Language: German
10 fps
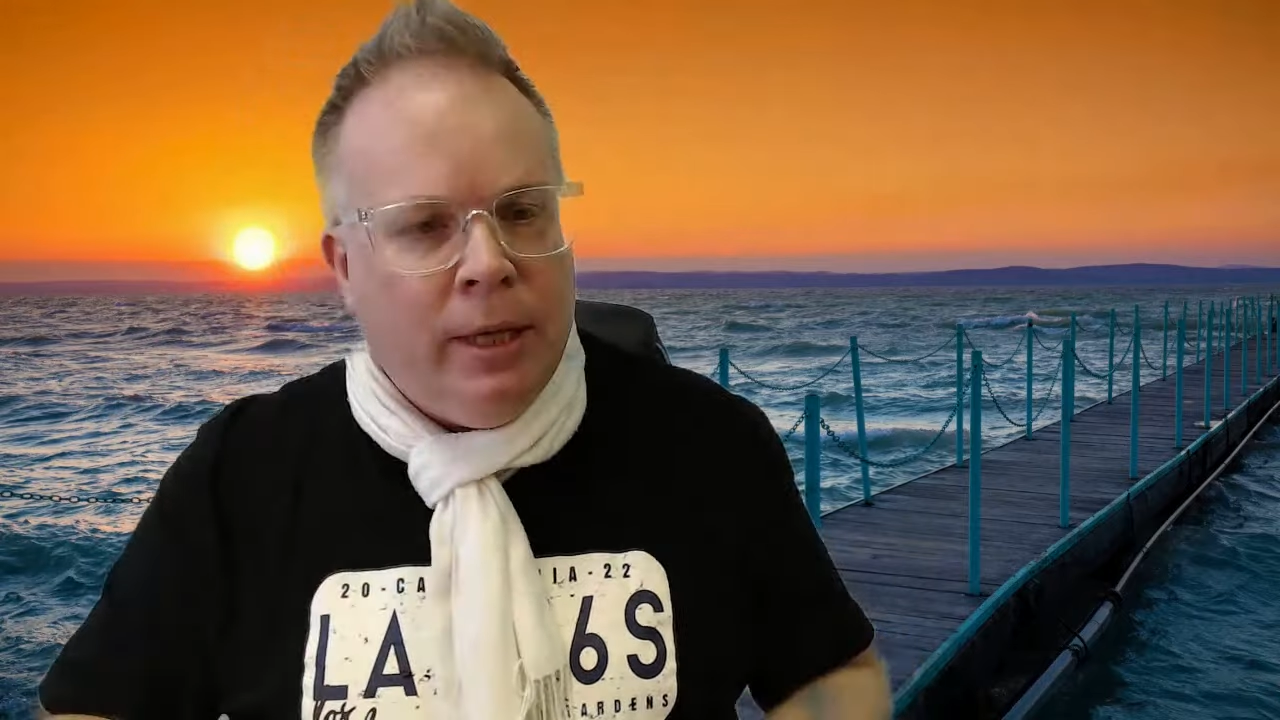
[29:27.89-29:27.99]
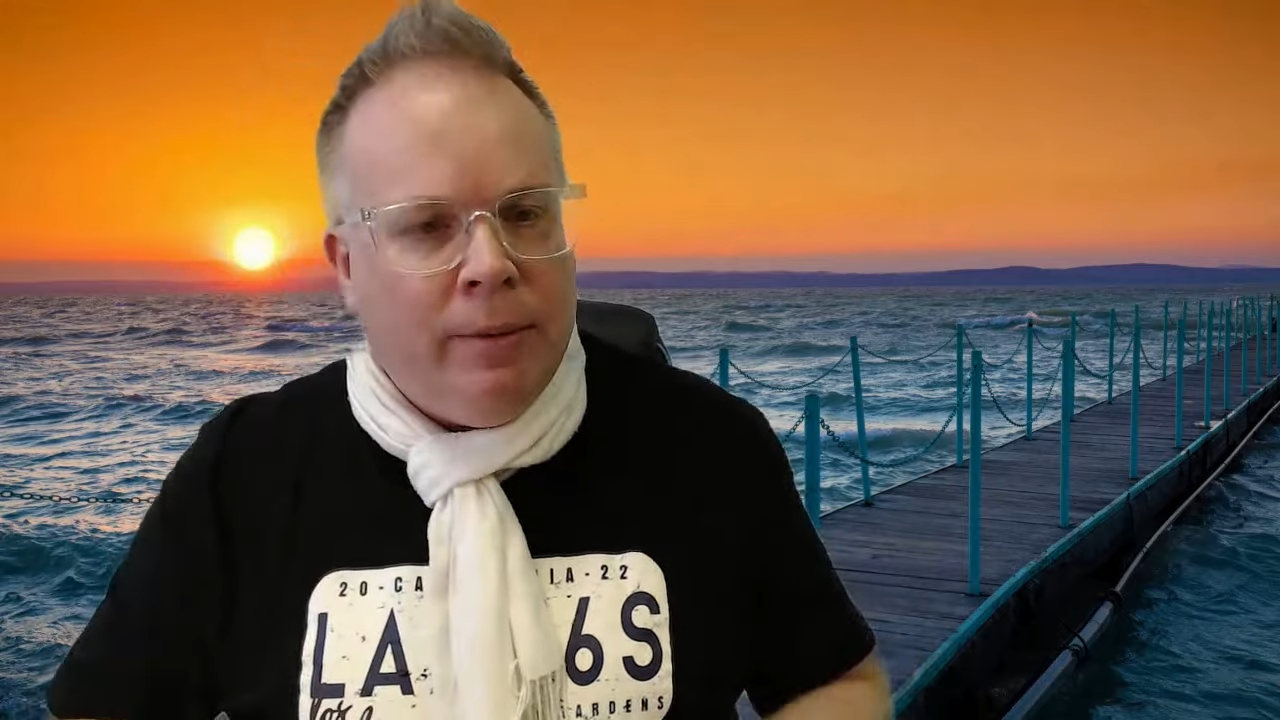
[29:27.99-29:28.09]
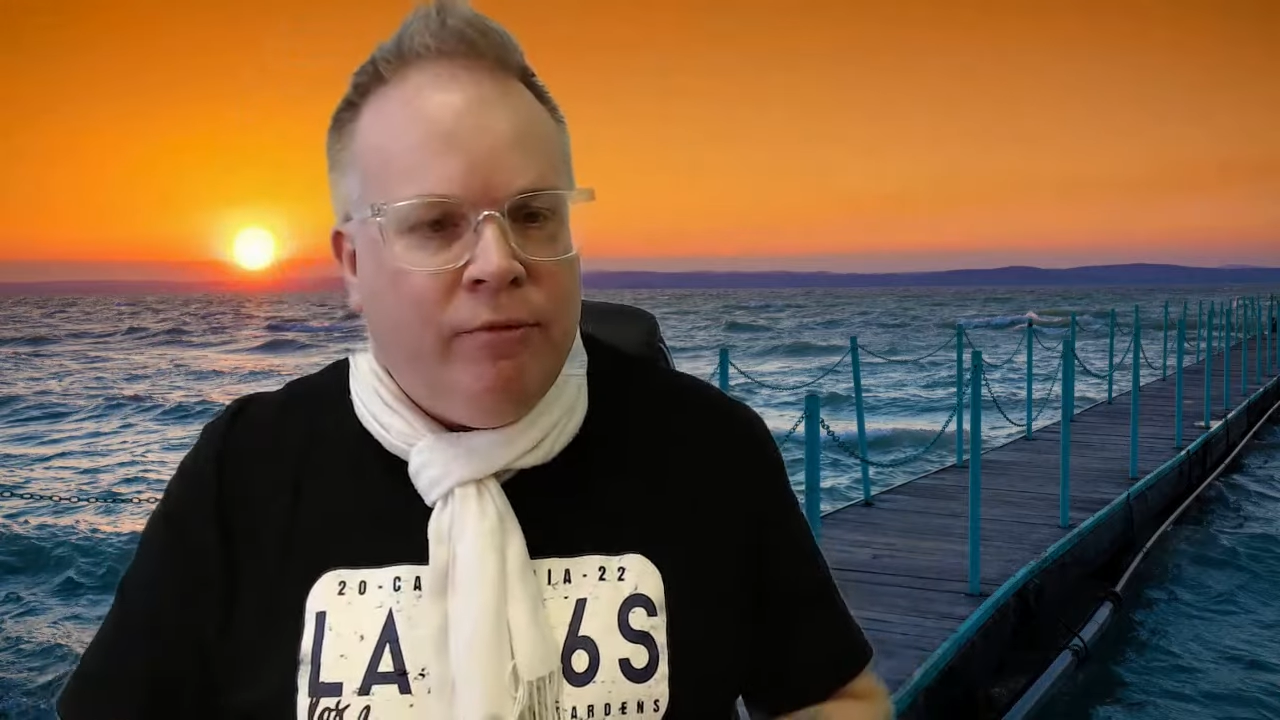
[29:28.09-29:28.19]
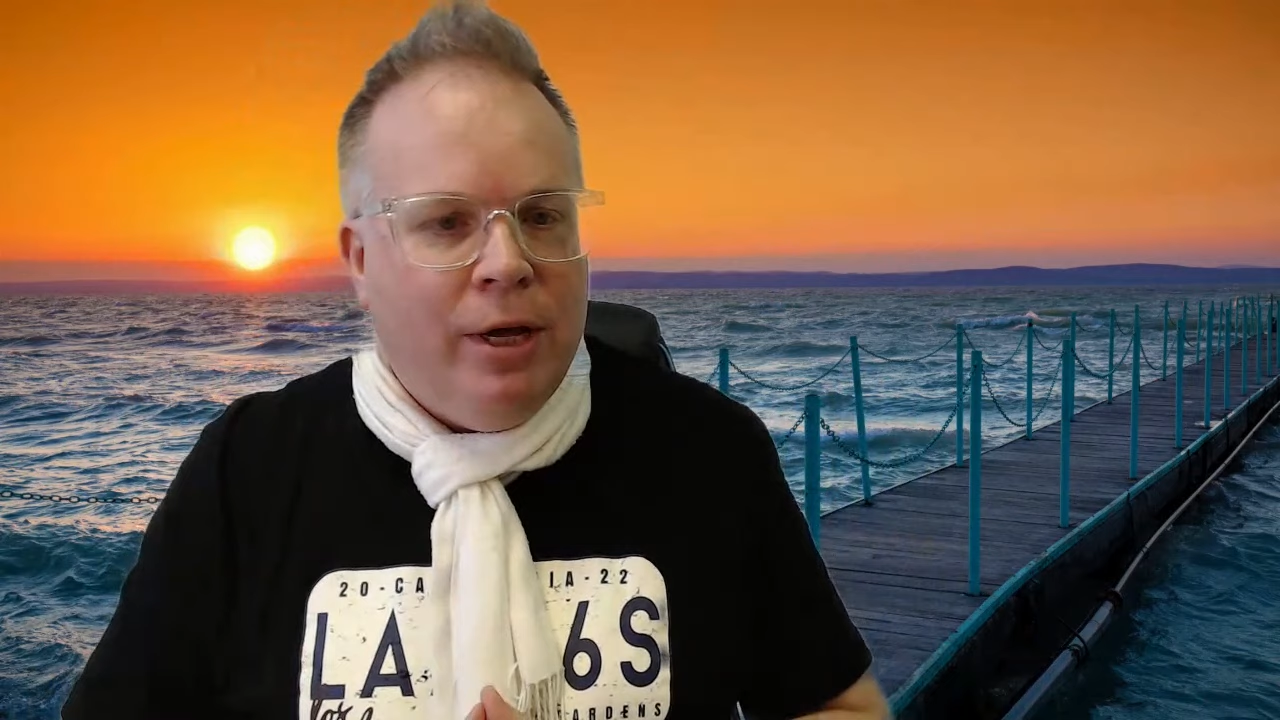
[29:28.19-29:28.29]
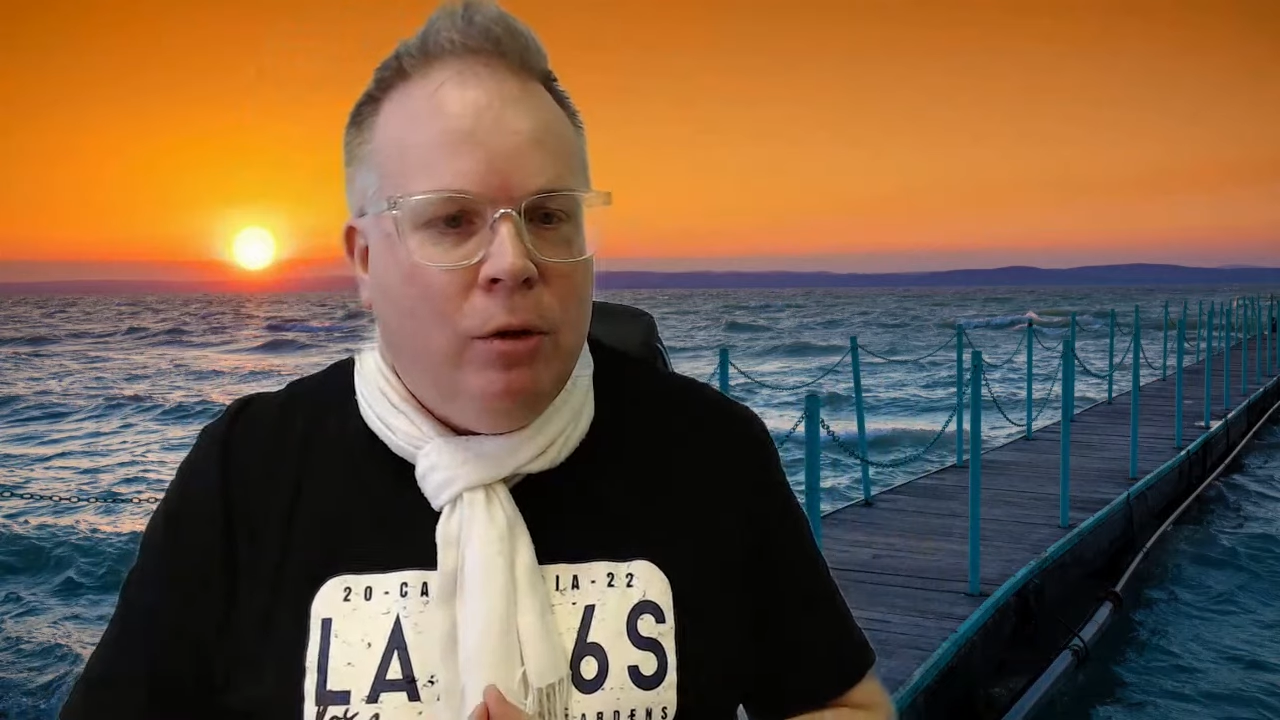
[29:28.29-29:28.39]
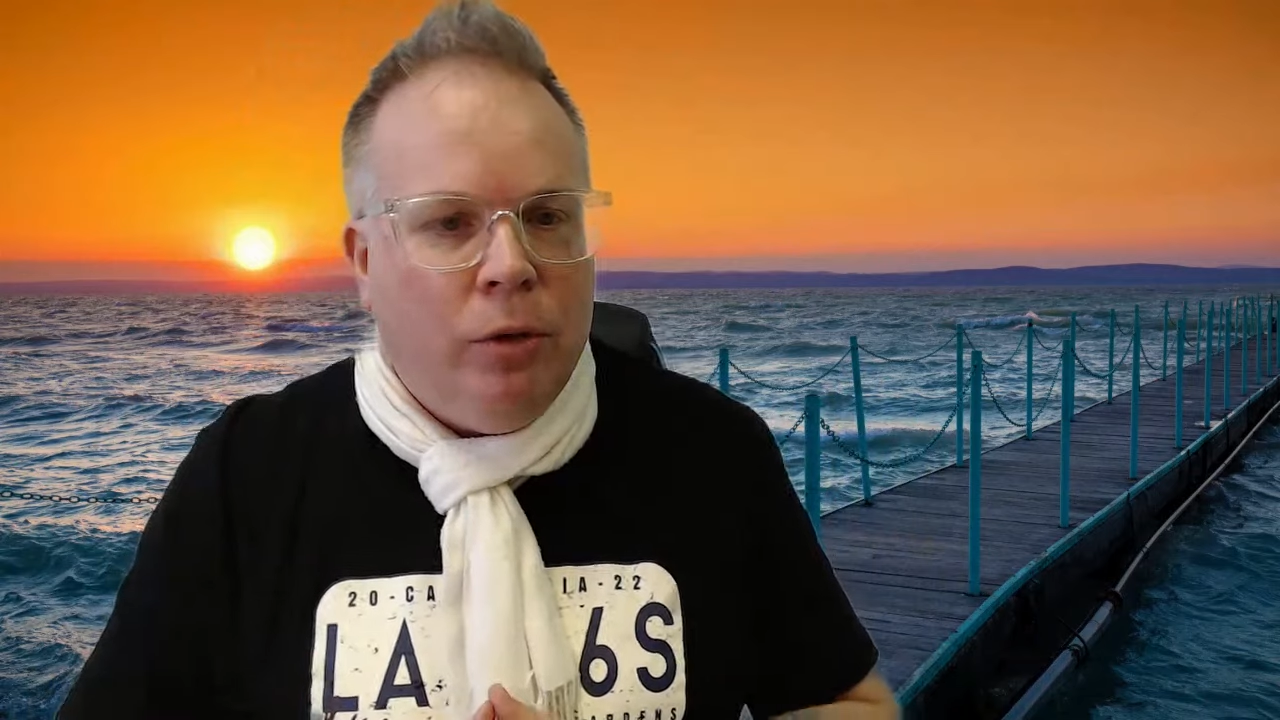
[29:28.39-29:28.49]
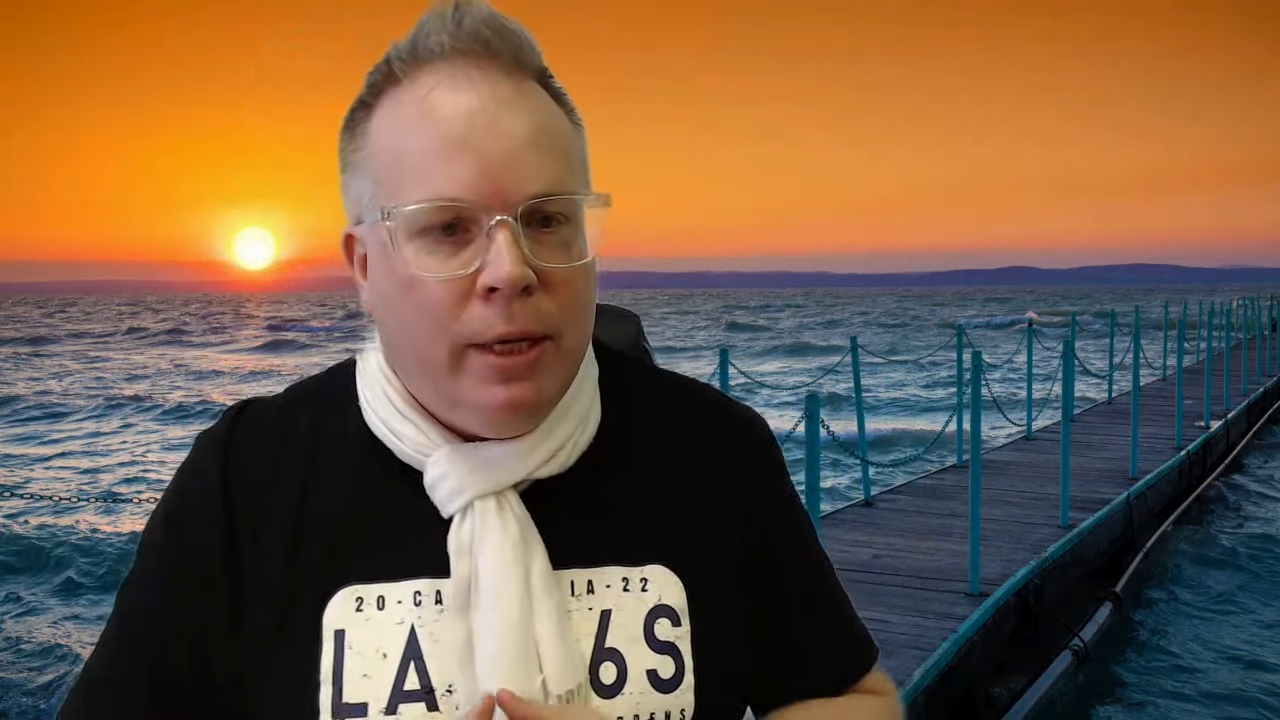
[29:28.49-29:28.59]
die Empfehlung